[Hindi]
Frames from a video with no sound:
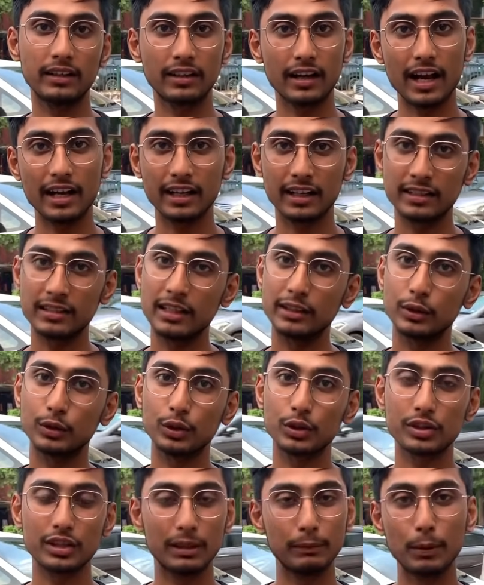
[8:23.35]
ट्राई करना चाहते हो
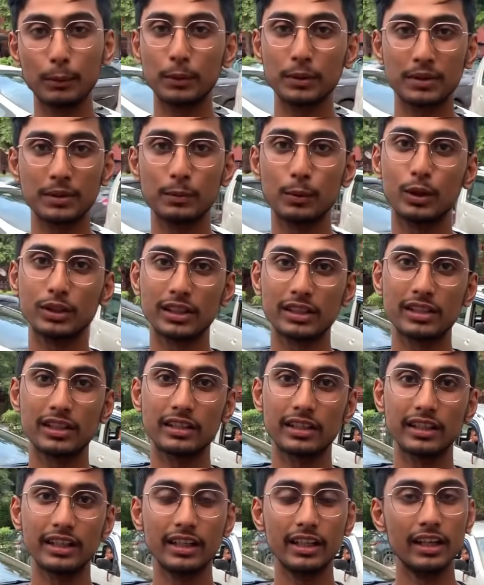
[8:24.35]
तो स्टीम मोमोज भी बहुत अच्छे
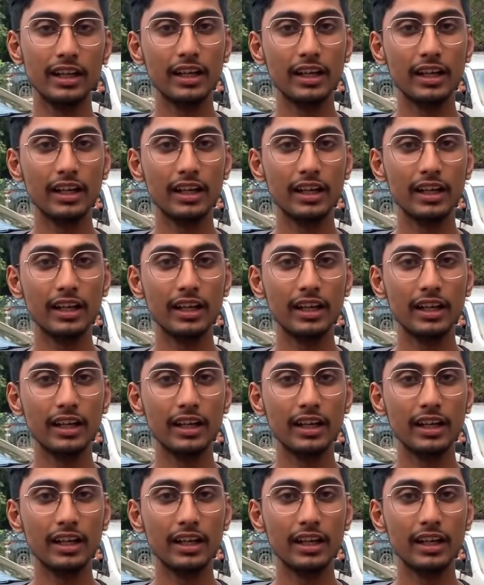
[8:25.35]
थे